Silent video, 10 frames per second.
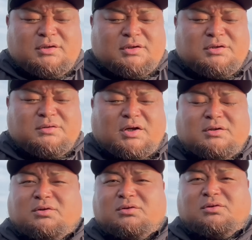
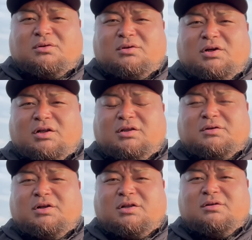QR コード貼って
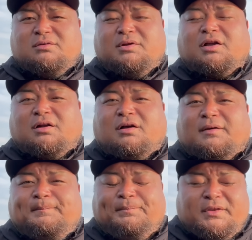くれてるみたいな、